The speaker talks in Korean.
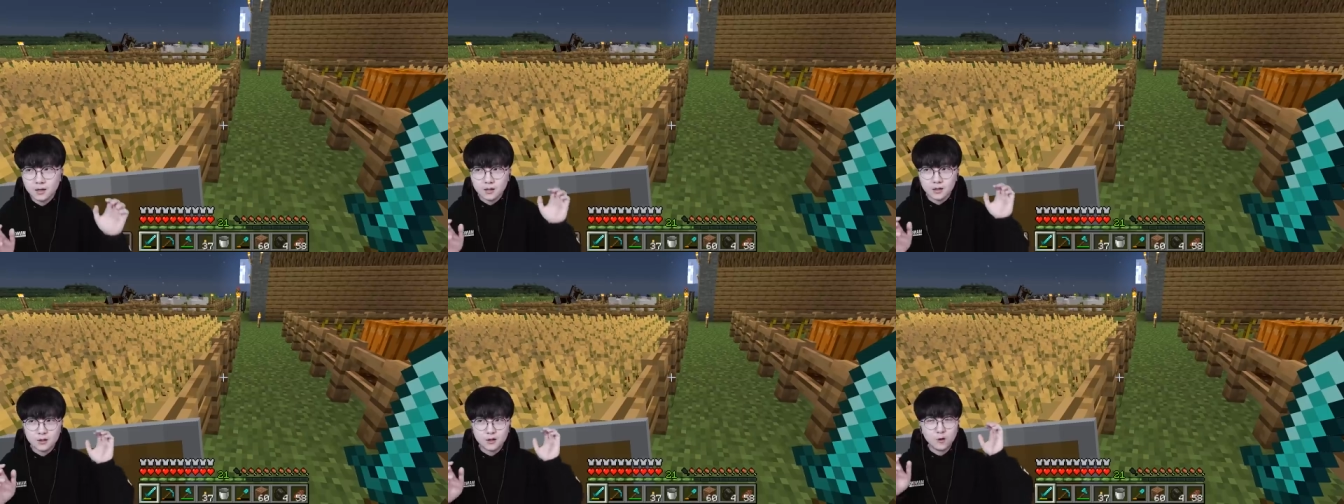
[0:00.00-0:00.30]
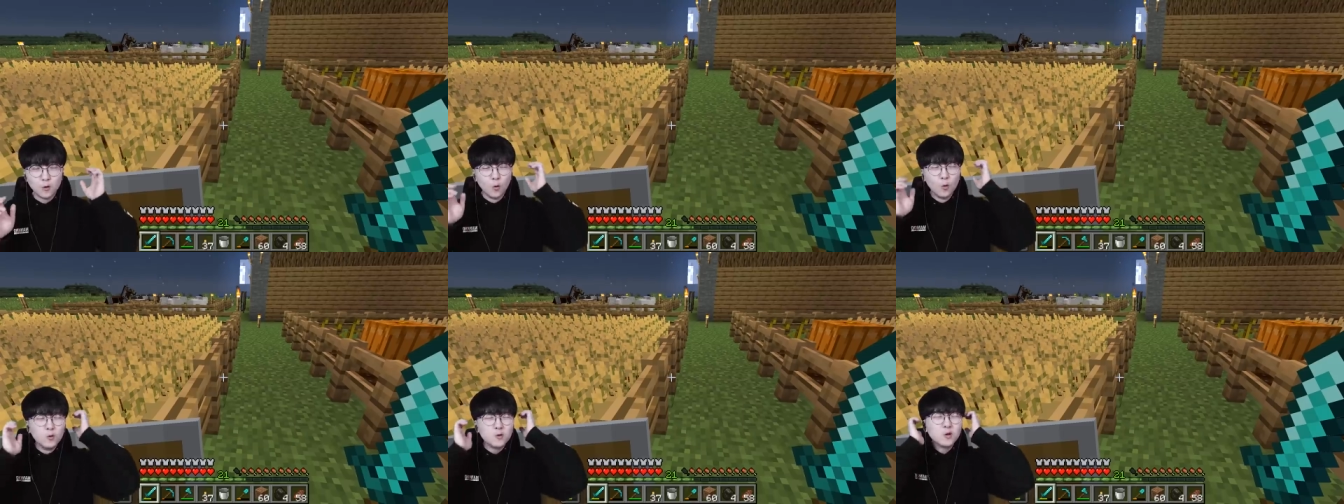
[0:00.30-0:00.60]

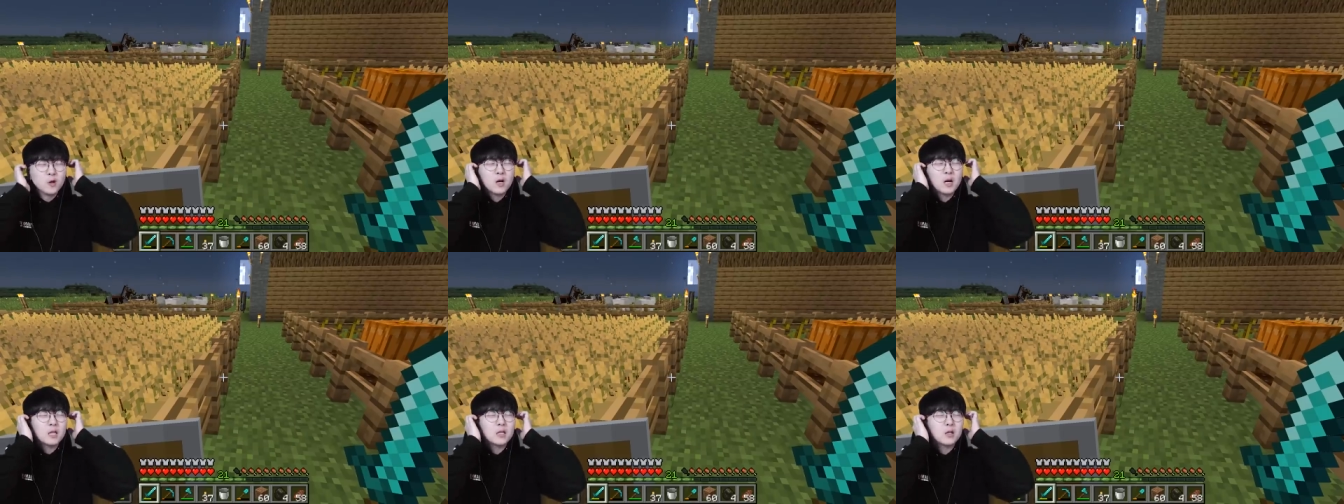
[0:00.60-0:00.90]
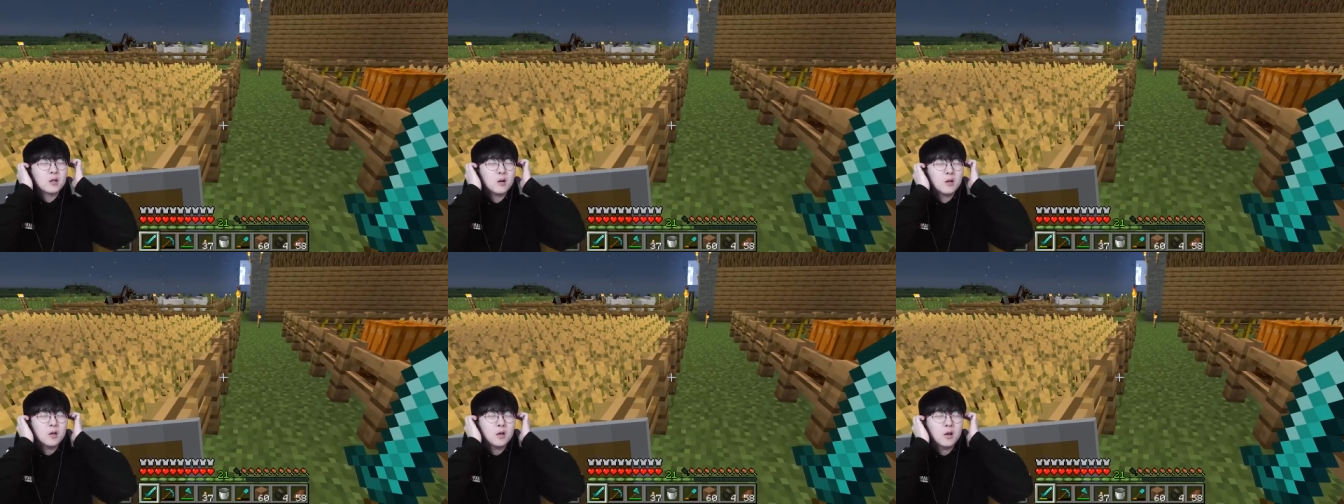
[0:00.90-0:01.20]
이런 온천
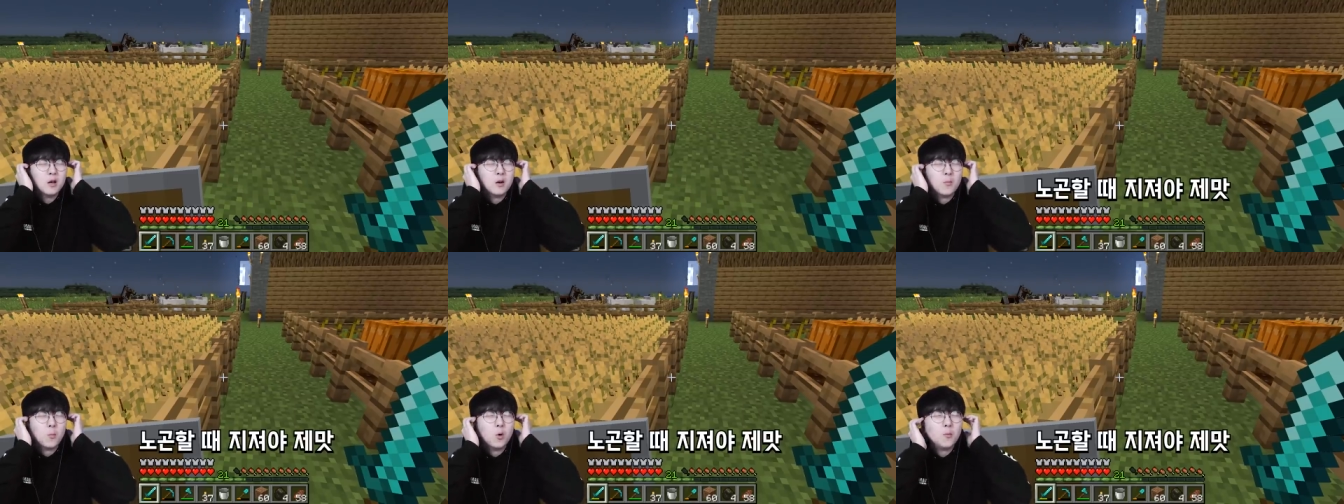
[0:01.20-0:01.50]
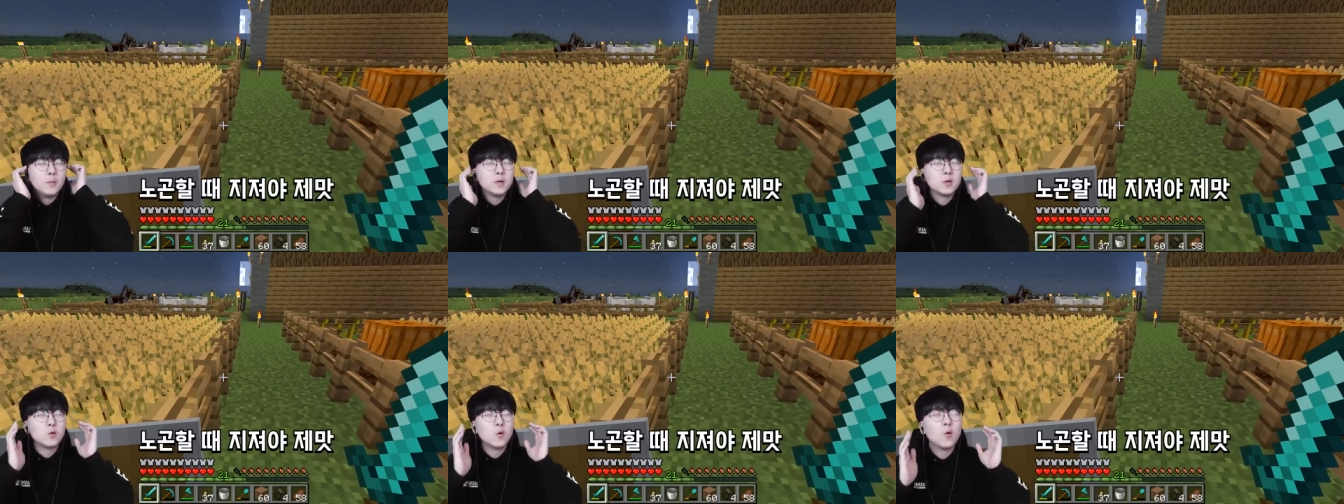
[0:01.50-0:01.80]
같은 거는
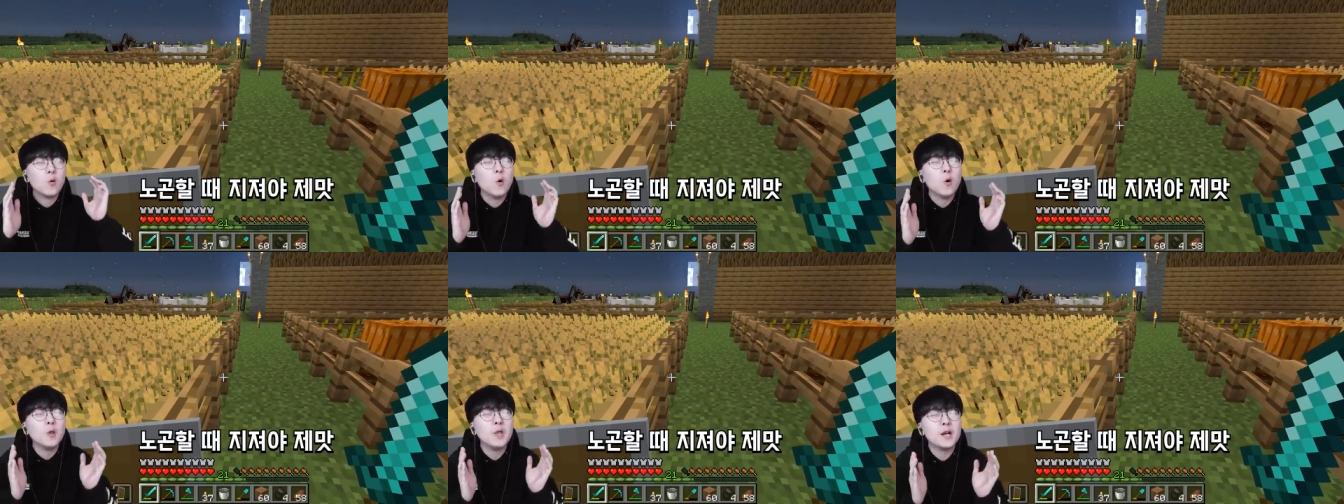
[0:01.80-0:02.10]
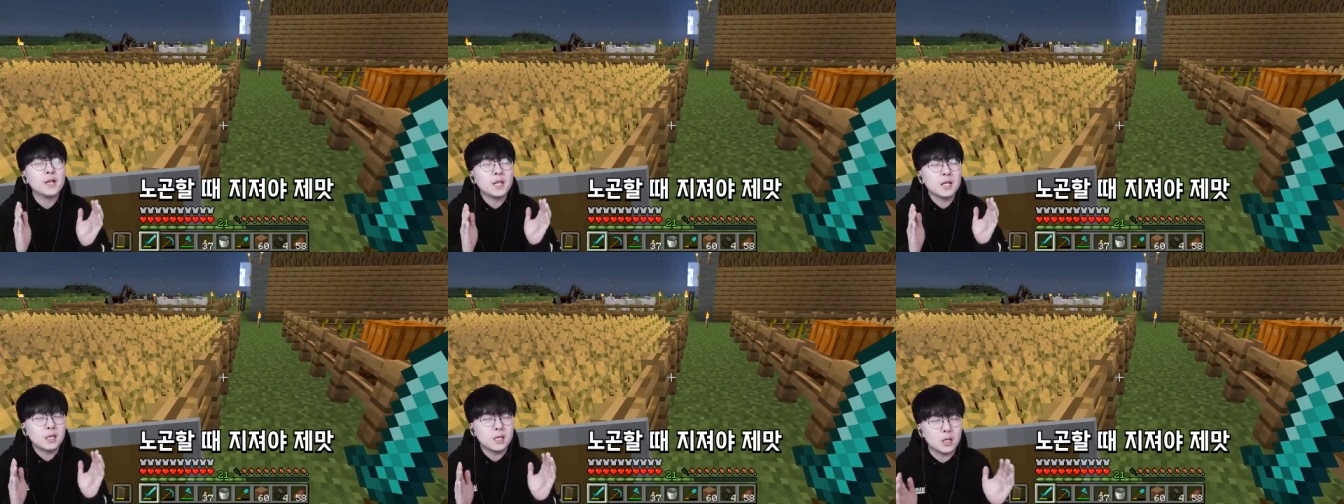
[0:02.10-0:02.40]
몸이
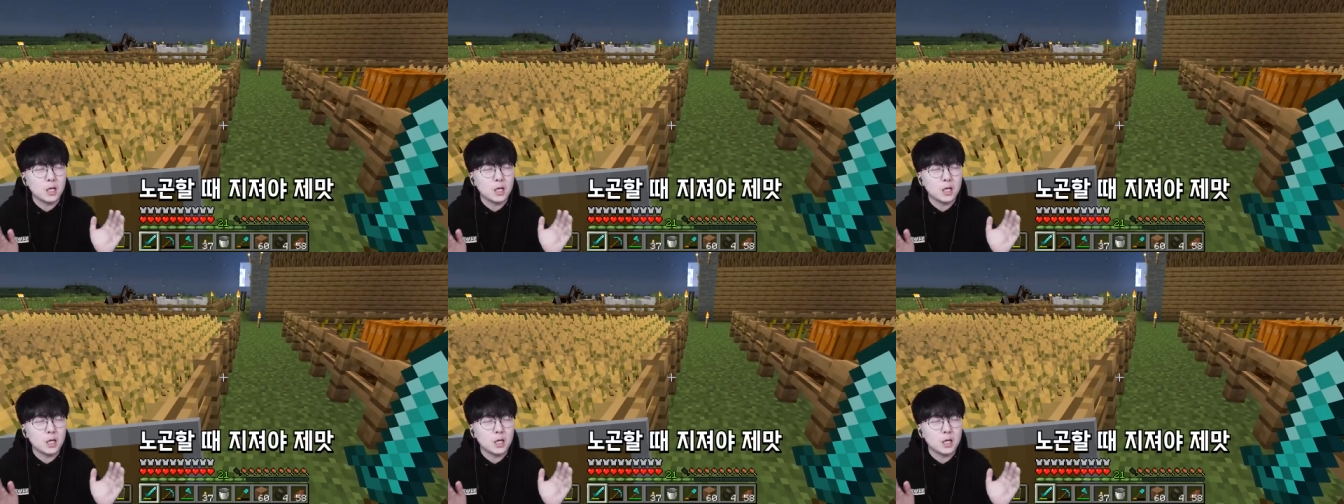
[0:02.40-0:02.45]
노곤할 때